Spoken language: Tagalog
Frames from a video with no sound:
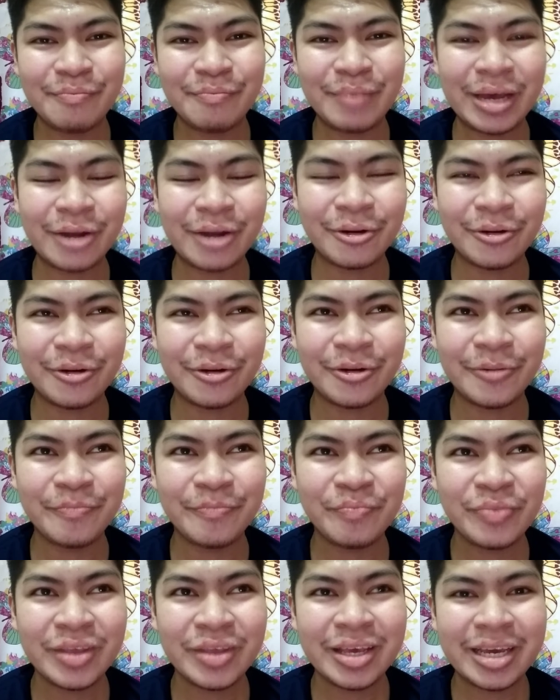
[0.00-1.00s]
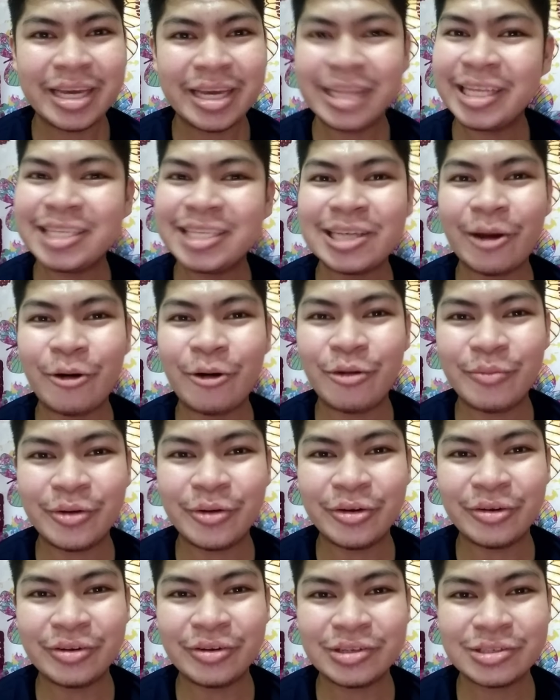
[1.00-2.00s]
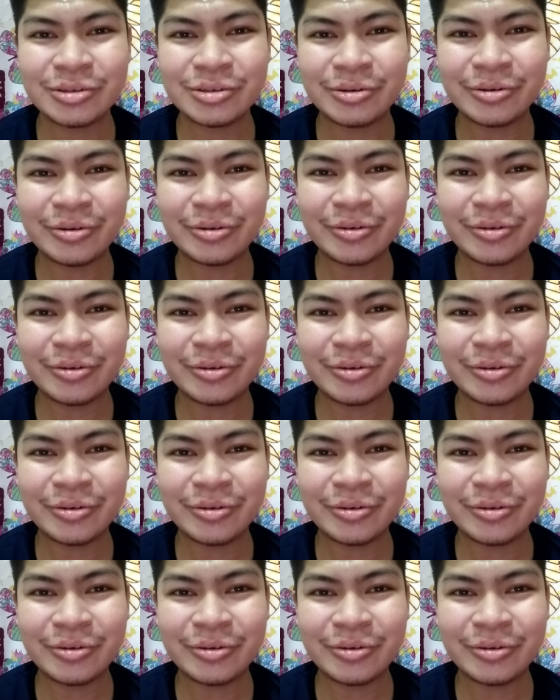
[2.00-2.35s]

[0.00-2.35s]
Pero, hindi siya common. So,